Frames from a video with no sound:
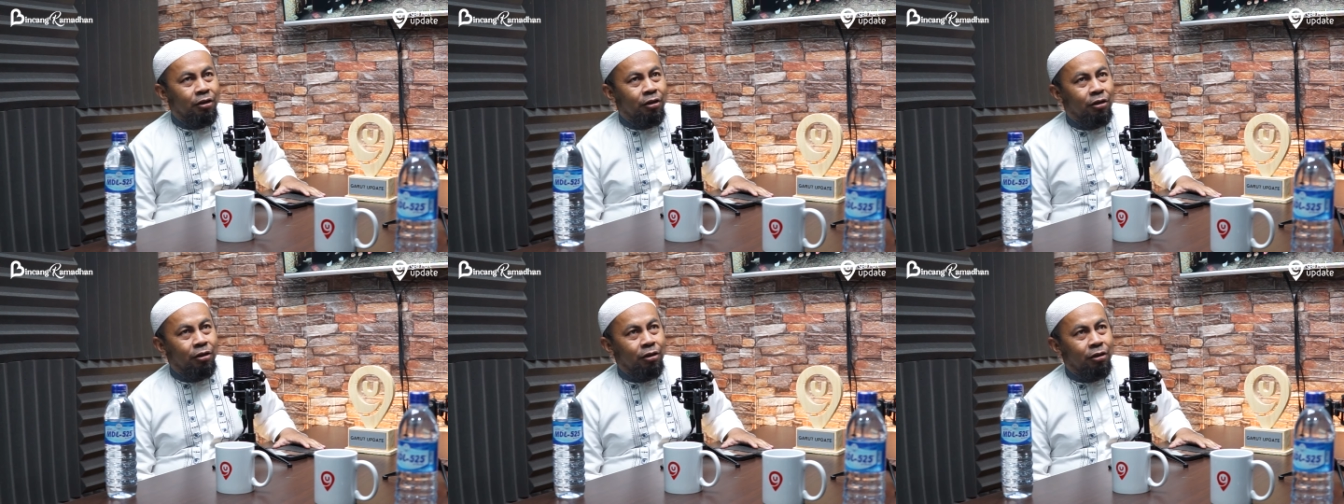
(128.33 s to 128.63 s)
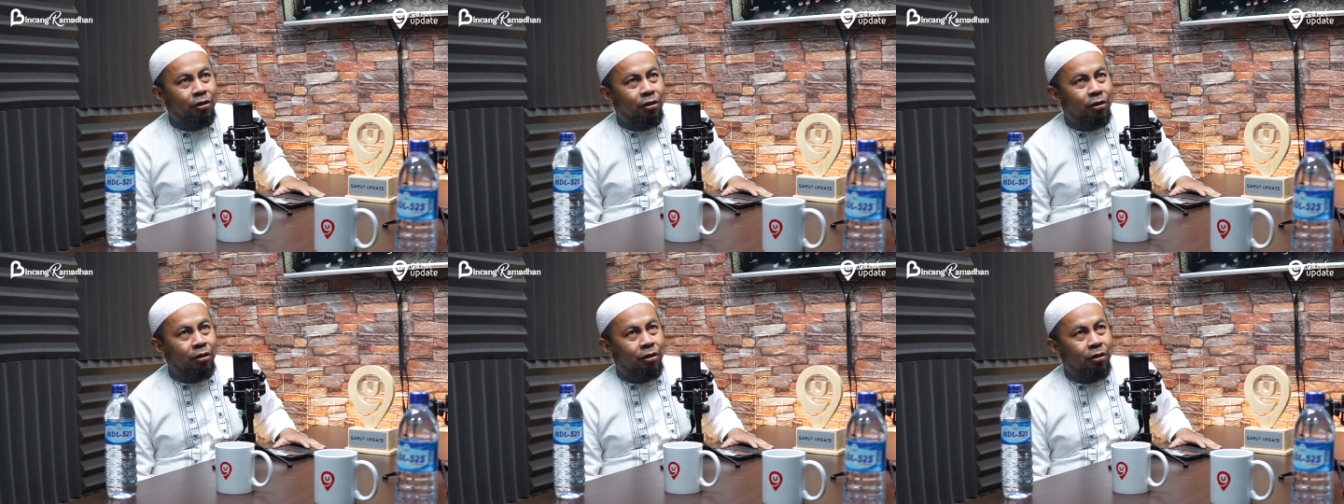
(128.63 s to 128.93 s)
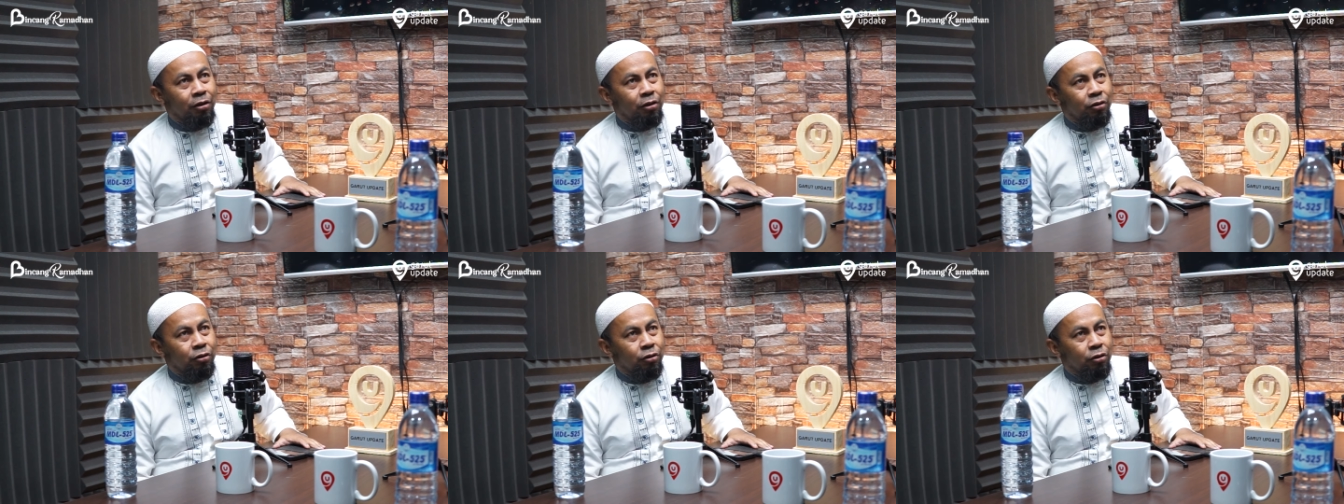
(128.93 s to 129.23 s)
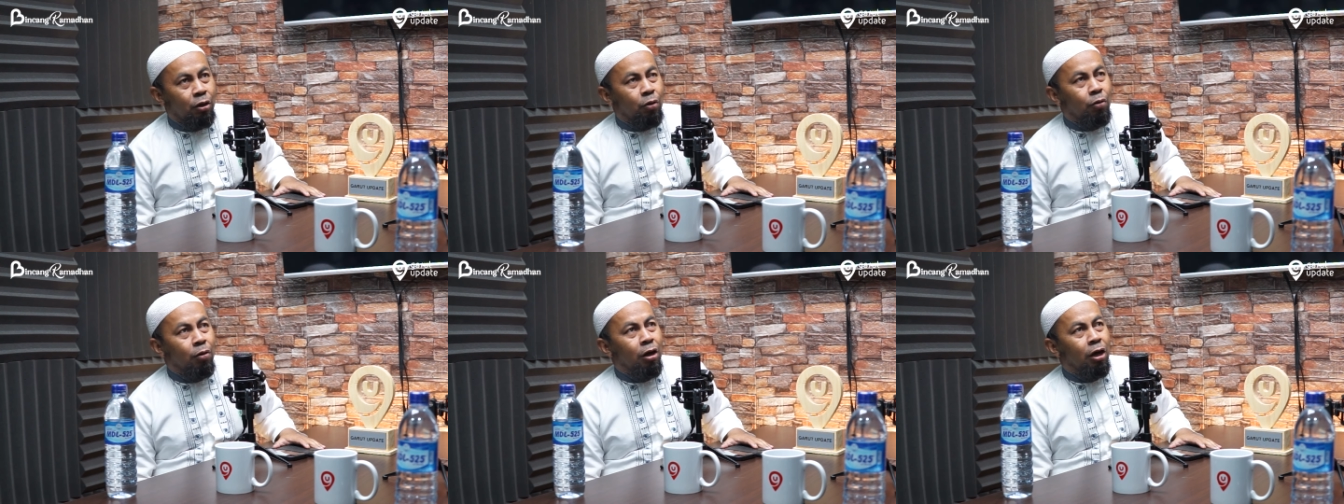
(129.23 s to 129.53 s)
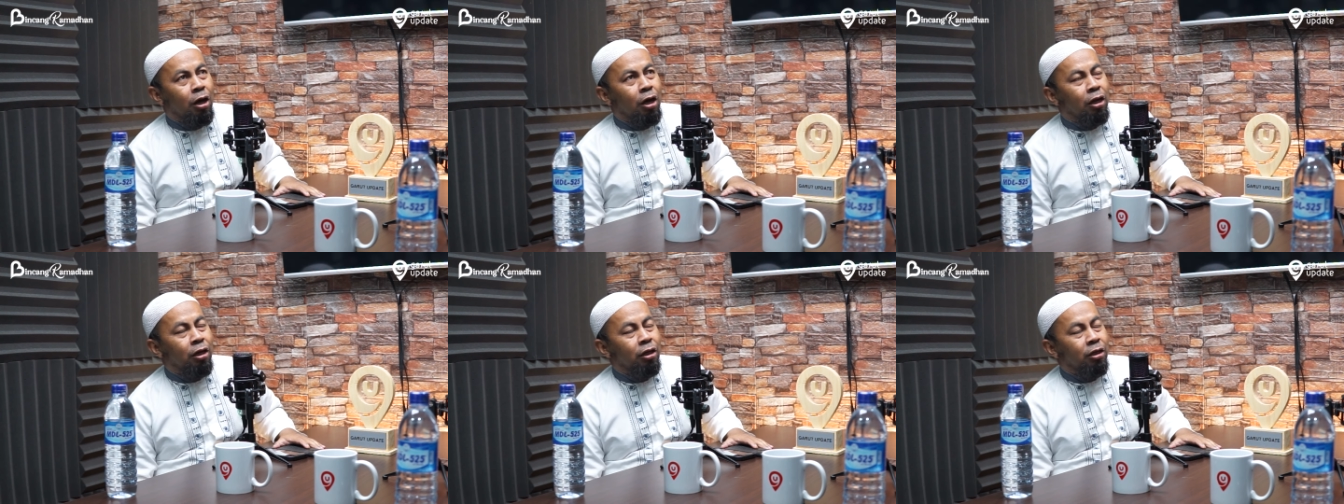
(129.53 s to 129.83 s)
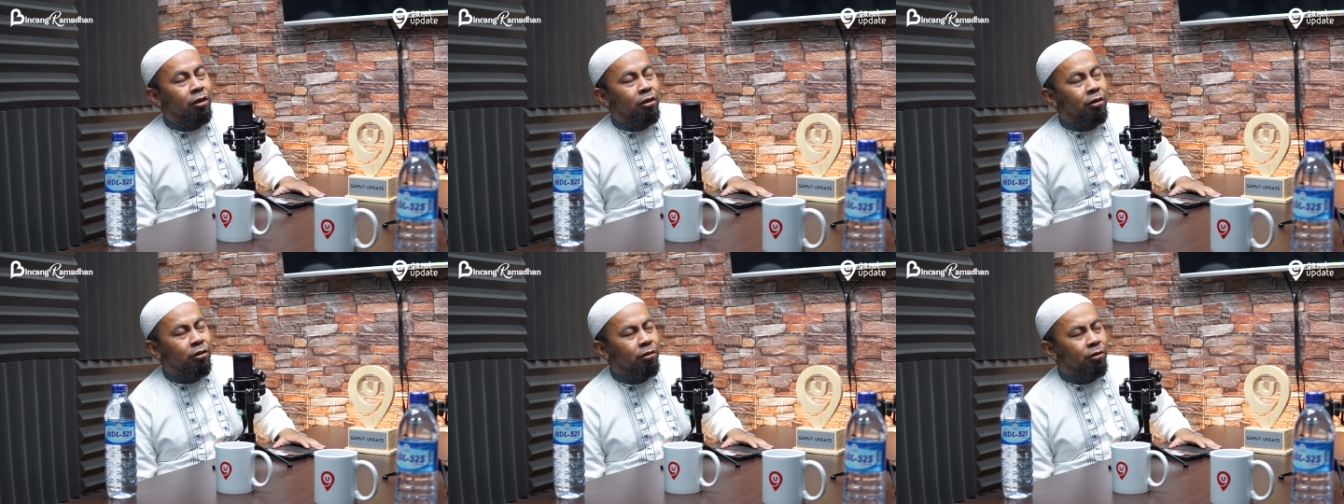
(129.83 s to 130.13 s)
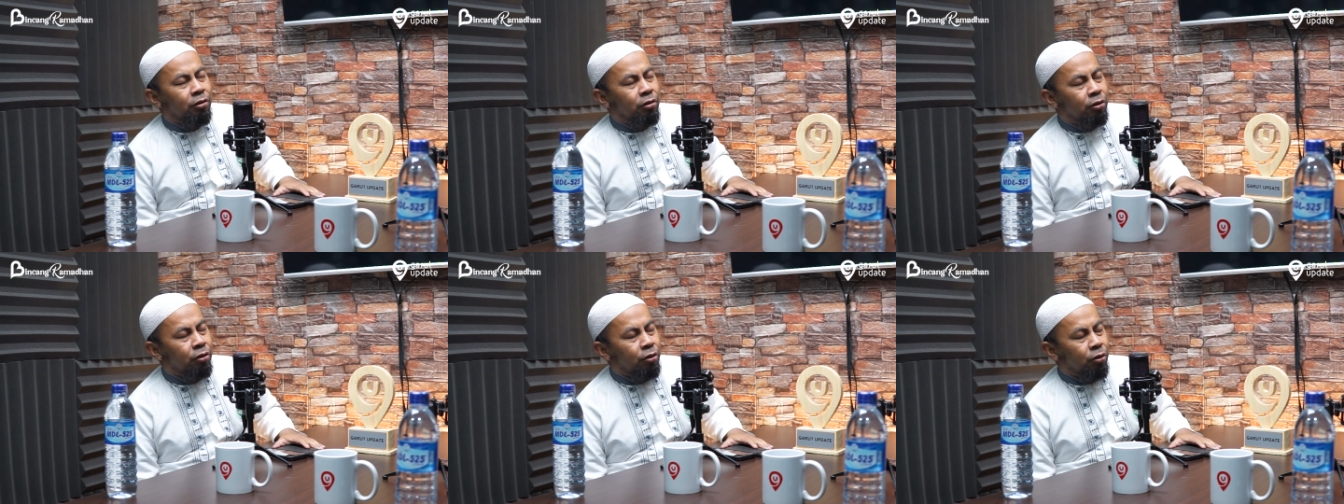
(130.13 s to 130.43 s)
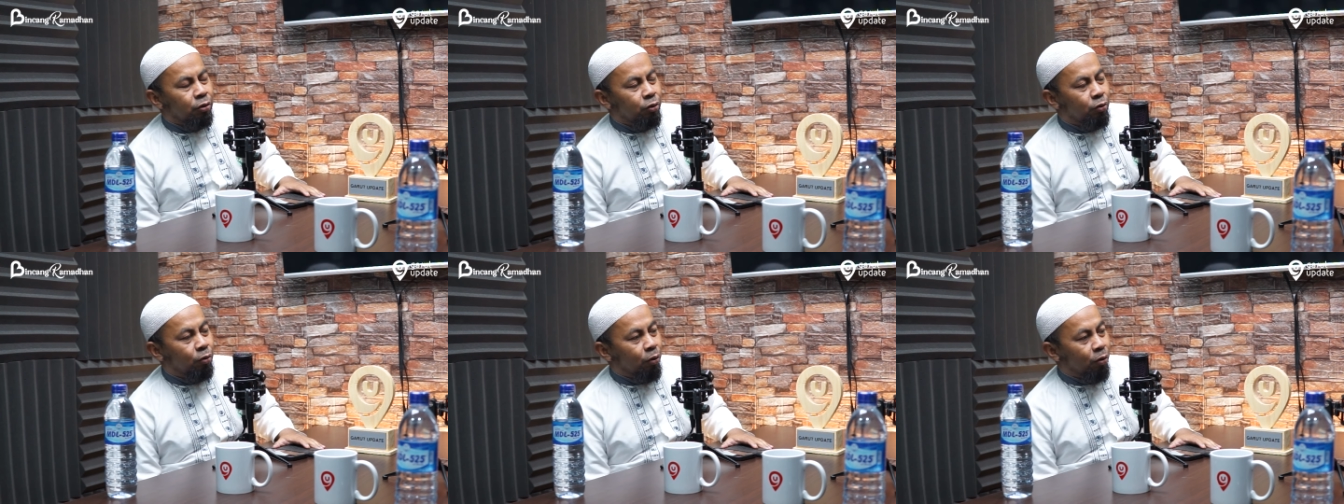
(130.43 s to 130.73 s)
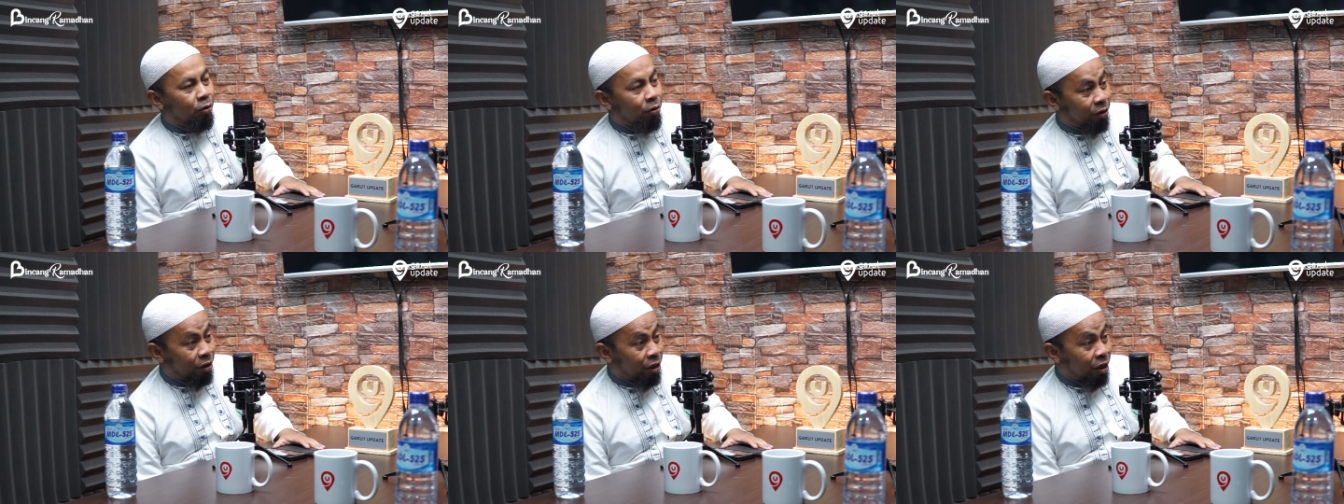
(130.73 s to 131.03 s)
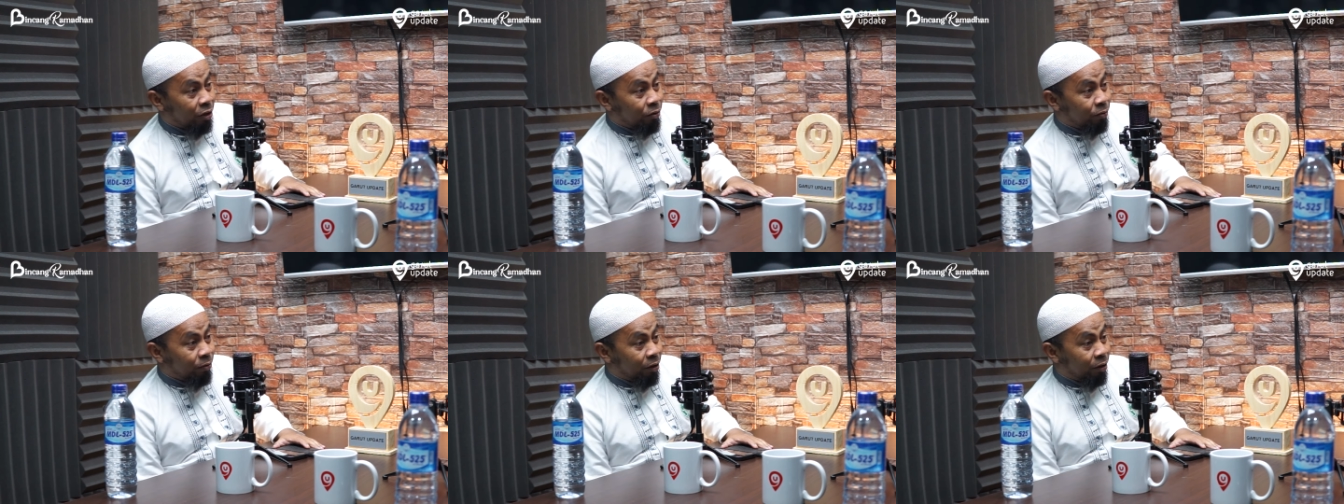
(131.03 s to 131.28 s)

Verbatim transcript: E, Syawal, Julkodah,